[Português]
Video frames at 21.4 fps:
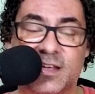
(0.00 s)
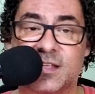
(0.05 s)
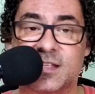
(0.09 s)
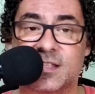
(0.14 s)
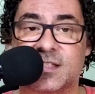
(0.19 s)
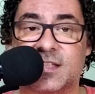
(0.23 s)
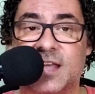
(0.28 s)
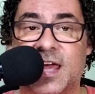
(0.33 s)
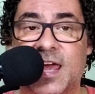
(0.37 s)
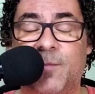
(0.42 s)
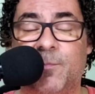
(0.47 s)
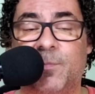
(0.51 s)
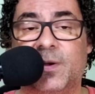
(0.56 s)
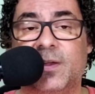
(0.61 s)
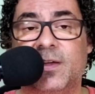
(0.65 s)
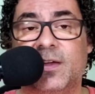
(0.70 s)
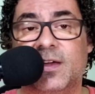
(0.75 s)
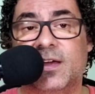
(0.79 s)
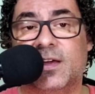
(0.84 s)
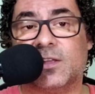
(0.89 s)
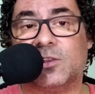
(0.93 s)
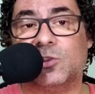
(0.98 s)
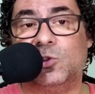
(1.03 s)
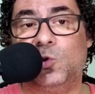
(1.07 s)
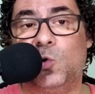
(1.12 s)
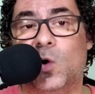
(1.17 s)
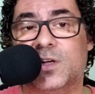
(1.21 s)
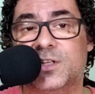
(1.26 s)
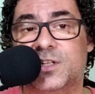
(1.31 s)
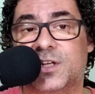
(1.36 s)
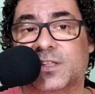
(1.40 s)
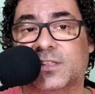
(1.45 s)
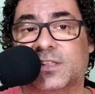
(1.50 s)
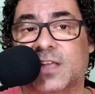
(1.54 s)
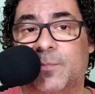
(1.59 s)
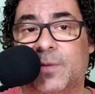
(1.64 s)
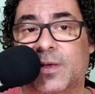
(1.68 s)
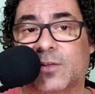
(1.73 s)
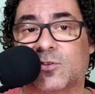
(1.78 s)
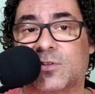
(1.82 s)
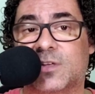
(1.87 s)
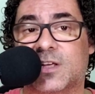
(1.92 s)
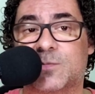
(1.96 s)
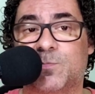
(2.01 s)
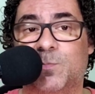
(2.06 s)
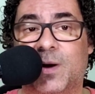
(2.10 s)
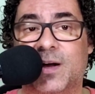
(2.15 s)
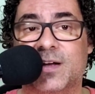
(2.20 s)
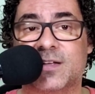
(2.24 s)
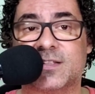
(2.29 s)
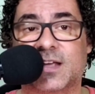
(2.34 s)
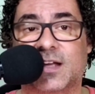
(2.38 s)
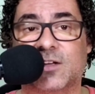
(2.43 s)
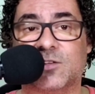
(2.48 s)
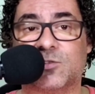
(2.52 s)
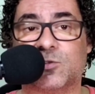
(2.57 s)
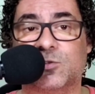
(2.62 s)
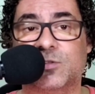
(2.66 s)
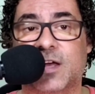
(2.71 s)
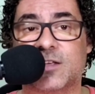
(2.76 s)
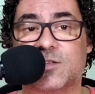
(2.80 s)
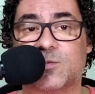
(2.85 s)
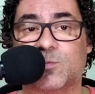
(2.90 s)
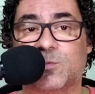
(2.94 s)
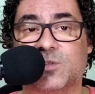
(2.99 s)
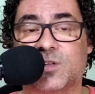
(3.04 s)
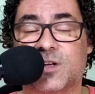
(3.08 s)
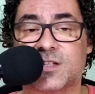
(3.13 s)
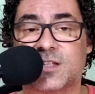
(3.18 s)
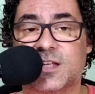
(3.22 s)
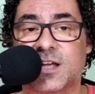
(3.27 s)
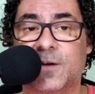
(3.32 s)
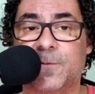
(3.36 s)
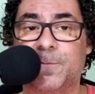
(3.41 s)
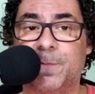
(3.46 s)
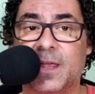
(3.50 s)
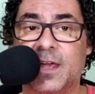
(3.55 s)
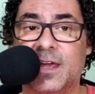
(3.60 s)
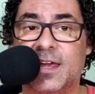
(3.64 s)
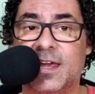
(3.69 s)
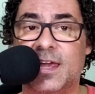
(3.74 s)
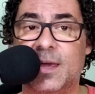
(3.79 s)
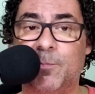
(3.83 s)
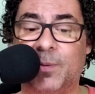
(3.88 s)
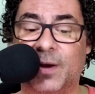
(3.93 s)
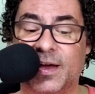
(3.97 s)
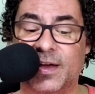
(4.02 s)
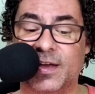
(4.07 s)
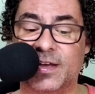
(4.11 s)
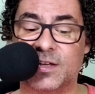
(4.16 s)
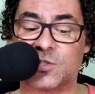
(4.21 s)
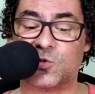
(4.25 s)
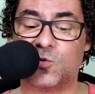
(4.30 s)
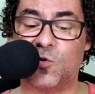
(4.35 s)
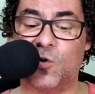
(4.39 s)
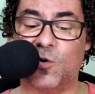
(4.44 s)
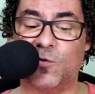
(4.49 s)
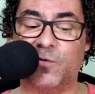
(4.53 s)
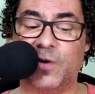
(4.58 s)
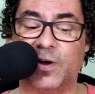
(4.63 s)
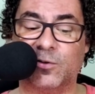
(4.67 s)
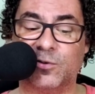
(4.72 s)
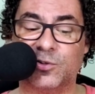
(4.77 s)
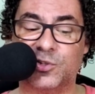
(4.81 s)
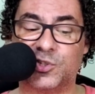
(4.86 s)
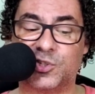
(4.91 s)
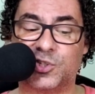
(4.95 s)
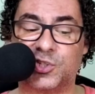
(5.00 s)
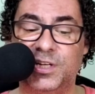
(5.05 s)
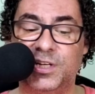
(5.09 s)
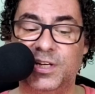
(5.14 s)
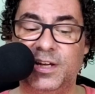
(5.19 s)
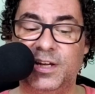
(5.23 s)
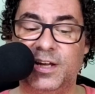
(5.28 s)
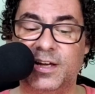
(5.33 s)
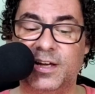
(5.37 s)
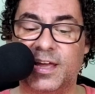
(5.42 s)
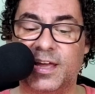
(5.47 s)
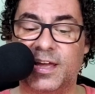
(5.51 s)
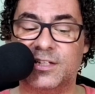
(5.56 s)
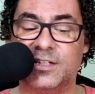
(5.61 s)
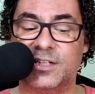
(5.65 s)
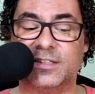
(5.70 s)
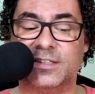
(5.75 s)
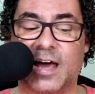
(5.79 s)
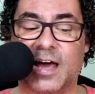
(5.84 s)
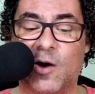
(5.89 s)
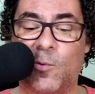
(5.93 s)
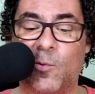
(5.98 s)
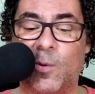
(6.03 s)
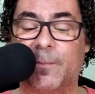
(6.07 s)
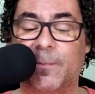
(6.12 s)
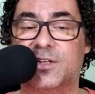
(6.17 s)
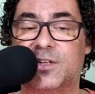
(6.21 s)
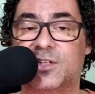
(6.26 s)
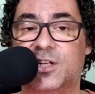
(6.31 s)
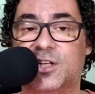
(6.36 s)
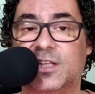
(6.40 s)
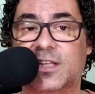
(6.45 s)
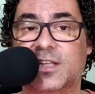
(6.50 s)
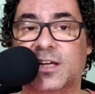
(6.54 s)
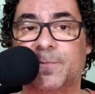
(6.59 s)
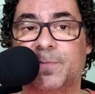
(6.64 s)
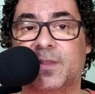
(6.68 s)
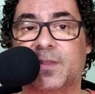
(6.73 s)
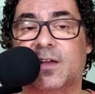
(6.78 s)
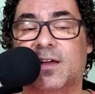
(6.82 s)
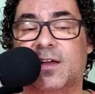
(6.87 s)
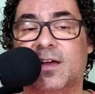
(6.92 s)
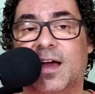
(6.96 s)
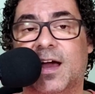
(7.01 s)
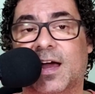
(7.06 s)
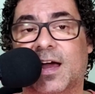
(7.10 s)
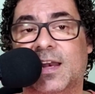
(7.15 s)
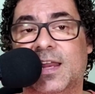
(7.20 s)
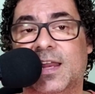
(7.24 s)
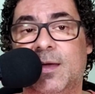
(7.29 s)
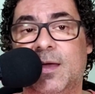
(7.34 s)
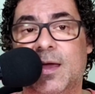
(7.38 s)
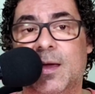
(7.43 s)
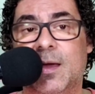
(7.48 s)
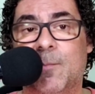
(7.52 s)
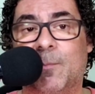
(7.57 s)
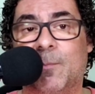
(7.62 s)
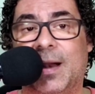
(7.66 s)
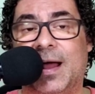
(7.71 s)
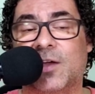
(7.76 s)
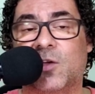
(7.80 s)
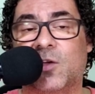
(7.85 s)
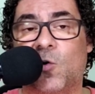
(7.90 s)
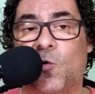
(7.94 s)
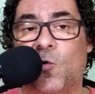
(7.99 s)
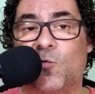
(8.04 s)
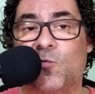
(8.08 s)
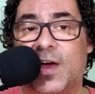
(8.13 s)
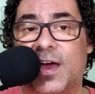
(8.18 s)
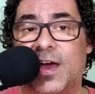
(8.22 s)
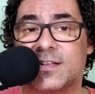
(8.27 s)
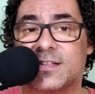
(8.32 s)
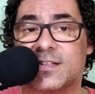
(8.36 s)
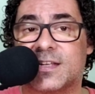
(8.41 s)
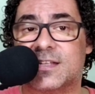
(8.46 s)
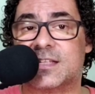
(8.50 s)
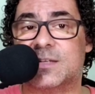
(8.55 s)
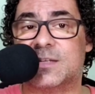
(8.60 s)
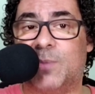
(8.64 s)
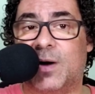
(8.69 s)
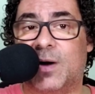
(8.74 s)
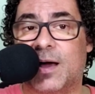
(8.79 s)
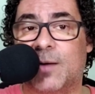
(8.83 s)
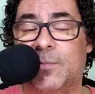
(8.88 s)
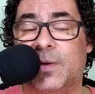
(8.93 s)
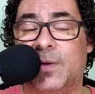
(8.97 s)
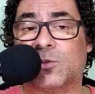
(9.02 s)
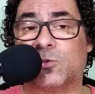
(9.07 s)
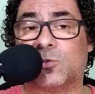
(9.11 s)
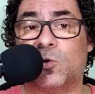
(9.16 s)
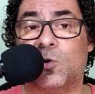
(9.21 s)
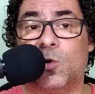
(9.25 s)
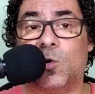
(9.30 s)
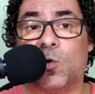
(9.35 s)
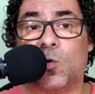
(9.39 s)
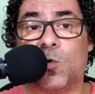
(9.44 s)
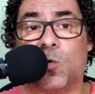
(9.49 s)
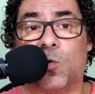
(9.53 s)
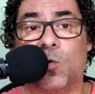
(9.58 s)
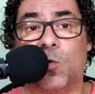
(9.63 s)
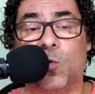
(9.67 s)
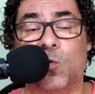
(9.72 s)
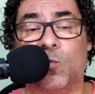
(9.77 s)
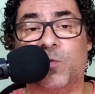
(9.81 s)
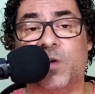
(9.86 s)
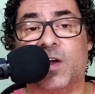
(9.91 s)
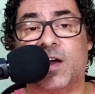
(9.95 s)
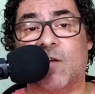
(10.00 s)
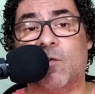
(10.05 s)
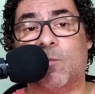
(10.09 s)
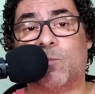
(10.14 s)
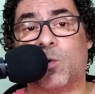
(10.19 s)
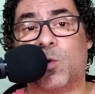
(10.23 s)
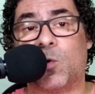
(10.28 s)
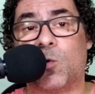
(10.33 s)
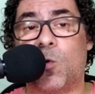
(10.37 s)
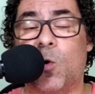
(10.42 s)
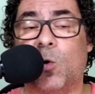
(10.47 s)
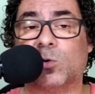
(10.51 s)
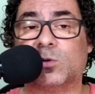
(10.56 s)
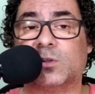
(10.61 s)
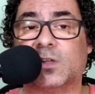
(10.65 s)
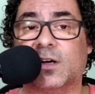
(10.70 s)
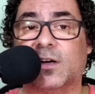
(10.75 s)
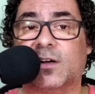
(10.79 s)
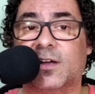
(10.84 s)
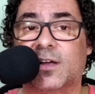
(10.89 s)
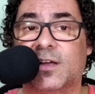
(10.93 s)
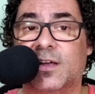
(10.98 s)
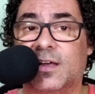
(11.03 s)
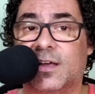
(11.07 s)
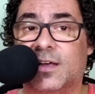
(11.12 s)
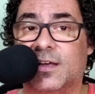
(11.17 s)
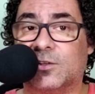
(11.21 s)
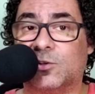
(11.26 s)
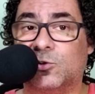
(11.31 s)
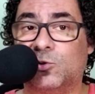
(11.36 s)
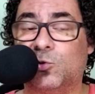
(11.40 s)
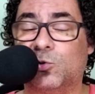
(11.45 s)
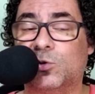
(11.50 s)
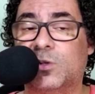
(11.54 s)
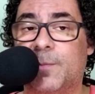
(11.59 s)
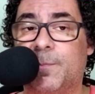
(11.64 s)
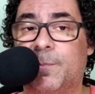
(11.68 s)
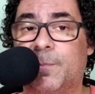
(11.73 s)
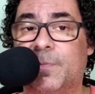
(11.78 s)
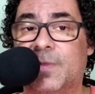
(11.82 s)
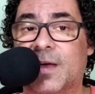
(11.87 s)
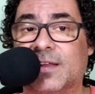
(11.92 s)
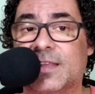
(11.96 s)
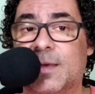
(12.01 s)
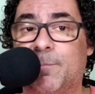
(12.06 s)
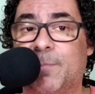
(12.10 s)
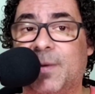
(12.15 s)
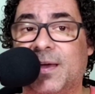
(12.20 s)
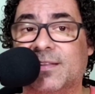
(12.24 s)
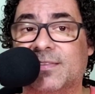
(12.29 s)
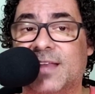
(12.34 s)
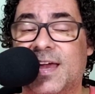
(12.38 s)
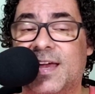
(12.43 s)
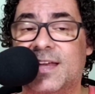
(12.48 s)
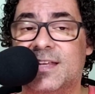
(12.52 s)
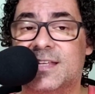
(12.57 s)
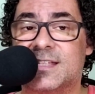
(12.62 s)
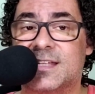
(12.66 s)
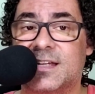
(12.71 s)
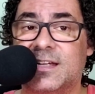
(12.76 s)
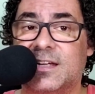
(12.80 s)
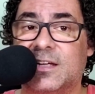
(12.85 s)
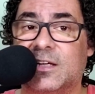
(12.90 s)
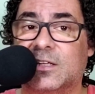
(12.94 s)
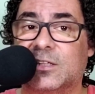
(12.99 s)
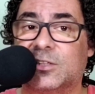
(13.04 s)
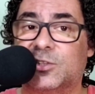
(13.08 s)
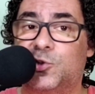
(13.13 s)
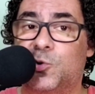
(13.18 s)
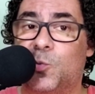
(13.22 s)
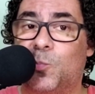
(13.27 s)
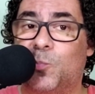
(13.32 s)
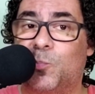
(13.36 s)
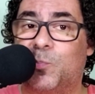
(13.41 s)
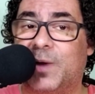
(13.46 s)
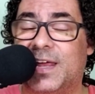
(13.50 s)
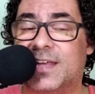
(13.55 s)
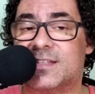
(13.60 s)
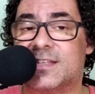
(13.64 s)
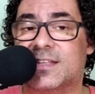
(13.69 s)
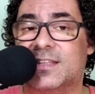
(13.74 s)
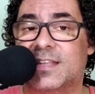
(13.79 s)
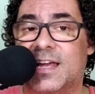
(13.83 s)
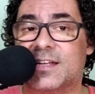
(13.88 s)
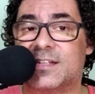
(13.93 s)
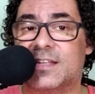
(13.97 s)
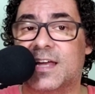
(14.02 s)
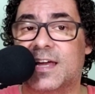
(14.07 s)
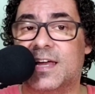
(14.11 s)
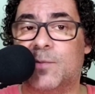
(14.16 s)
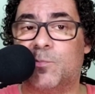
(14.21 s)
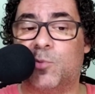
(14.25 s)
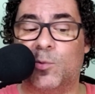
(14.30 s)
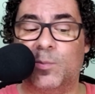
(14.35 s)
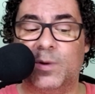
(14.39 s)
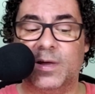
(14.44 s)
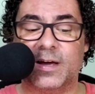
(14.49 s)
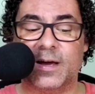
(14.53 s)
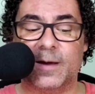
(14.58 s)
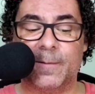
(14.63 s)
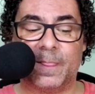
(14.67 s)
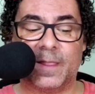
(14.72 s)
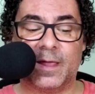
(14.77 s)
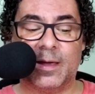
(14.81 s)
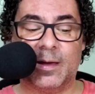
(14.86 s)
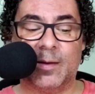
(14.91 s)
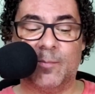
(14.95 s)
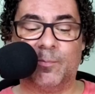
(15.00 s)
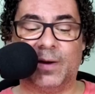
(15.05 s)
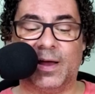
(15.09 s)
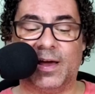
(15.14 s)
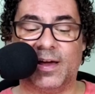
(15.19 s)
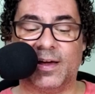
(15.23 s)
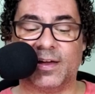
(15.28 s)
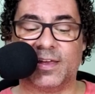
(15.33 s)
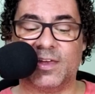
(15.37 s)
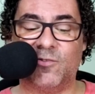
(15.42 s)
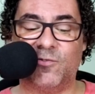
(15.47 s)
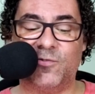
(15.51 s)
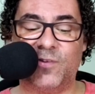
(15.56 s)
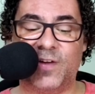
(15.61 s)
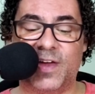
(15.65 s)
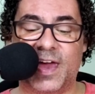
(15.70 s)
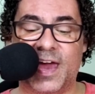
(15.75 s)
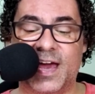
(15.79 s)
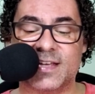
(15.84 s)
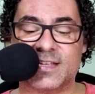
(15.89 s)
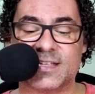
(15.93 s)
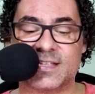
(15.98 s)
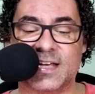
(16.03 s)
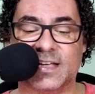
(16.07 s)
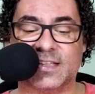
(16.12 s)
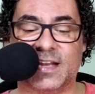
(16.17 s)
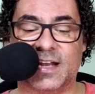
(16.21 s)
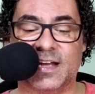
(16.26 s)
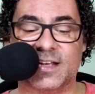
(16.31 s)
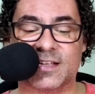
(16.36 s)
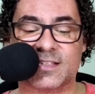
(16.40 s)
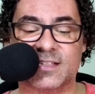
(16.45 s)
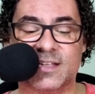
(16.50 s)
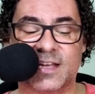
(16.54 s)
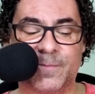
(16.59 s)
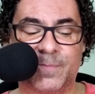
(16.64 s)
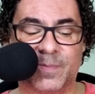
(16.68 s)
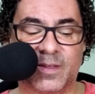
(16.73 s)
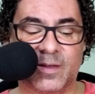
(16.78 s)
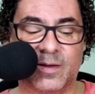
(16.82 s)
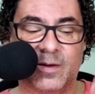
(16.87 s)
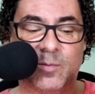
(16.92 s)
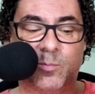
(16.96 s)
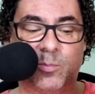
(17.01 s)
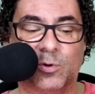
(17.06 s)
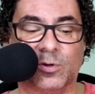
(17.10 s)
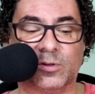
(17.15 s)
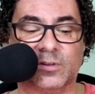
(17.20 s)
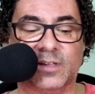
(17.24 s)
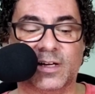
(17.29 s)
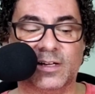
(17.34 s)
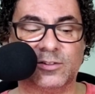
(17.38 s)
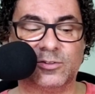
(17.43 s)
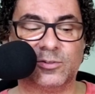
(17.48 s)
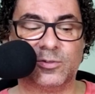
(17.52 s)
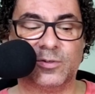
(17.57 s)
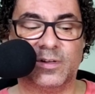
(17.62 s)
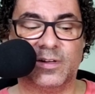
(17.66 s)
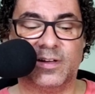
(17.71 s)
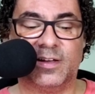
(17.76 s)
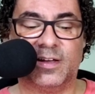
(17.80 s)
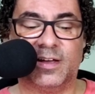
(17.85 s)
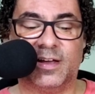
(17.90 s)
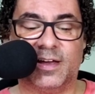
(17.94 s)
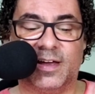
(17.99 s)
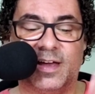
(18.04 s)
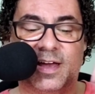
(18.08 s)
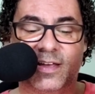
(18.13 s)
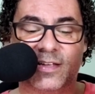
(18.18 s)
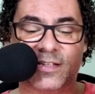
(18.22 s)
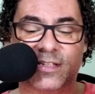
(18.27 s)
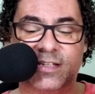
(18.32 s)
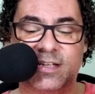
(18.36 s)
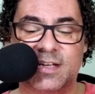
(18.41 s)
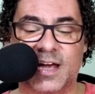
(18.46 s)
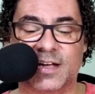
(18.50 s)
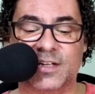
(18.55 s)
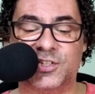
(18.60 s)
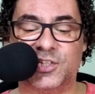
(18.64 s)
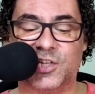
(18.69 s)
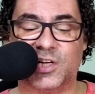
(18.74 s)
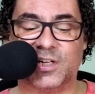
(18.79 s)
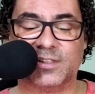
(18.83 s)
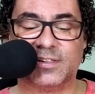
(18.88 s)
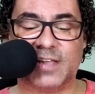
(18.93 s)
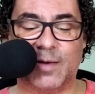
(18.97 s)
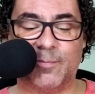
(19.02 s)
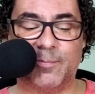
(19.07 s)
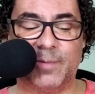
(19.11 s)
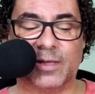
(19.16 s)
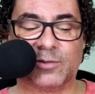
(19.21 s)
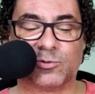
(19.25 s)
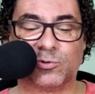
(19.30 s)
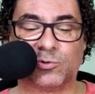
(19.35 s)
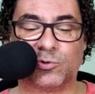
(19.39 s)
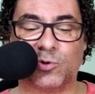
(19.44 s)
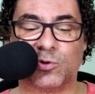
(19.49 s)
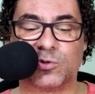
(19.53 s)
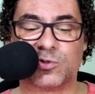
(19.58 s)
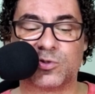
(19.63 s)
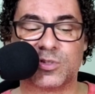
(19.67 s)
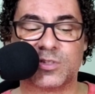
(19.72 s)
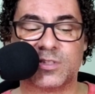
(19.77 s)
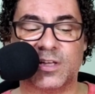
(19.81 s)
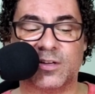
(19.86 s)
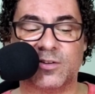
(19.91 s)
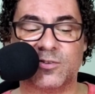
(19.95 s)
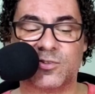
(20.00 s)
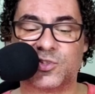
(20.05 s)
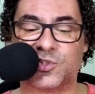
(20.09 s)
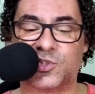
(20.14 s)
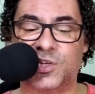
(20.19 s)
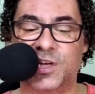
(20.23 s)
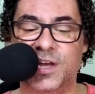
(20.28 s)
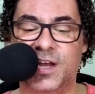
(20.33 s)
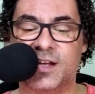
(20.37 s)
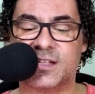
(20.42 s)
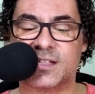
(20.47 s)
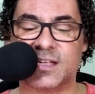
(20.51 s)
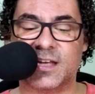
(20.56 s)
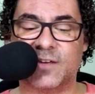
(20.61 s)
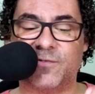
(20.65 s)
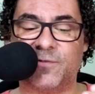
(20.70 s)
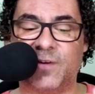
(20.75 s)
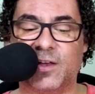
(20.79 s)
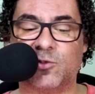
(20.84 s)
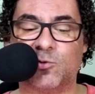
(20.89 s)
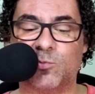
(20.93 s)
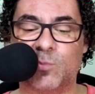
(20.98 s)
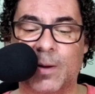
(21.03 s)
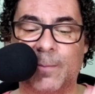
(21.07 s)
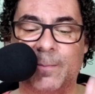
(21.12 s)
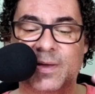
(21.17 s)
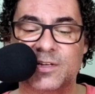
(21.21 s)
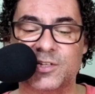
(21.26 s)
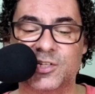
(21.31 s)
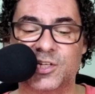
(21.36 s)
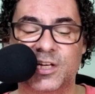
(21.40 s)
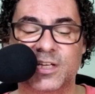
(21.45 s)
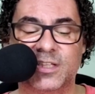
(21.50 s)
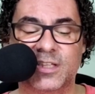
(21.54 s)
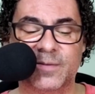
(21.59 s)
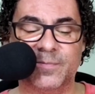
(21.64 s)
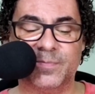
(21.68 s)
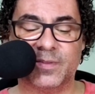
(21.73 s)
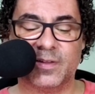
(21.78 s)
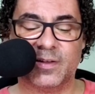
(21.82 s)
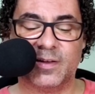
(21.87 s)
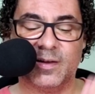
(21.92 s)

sempre do adiantamento das parcelas do 13º e para isso o governo tinha que editar uma medida ali para que houvesse esse pagamento. O, ficava por conta do, da dependência de um presidente da República para que viesse a trazer, portanto, esse adiantamento todos os anos, tinha que ser feita uma medida